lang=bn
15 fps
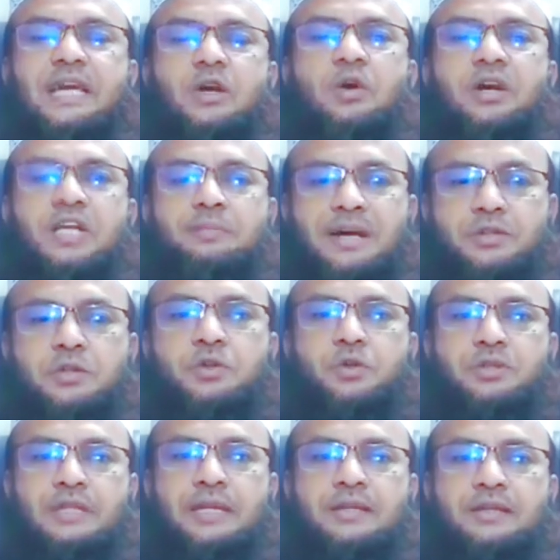যে ঘরে ইবাদত
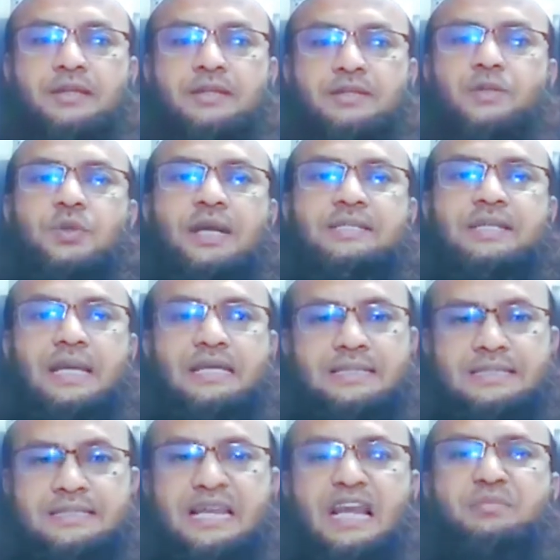করতেন জোরাইজ
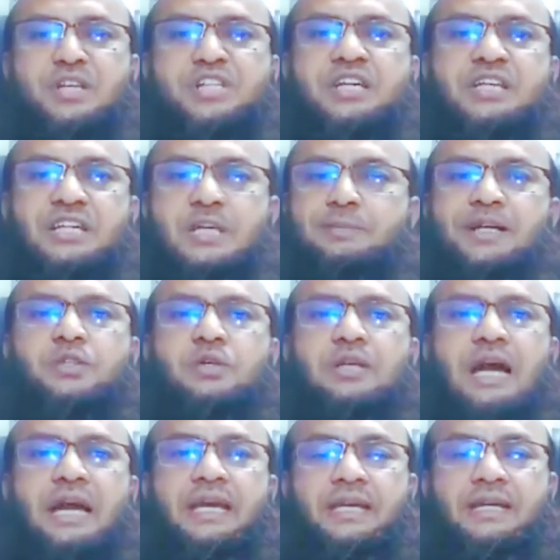আলাইহিসাল্লামের সেই
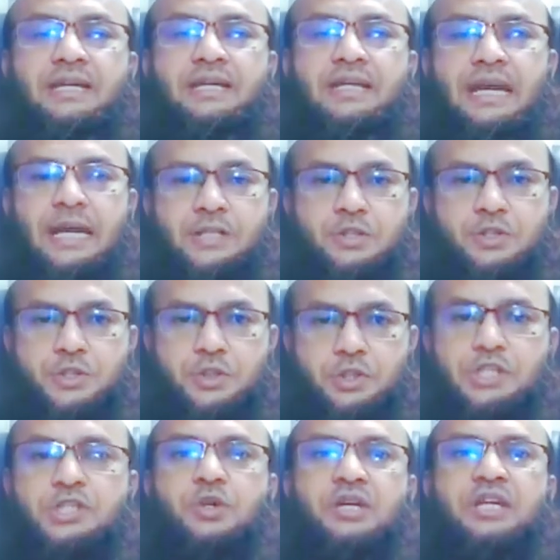ইবাদত গাহে একজন
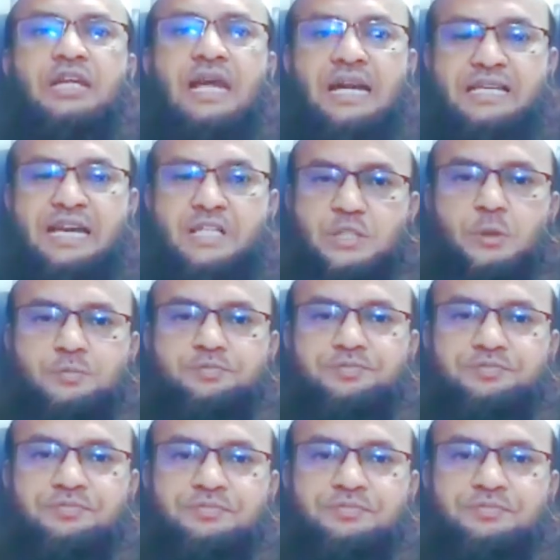চরিত্রহীন নারী আসলো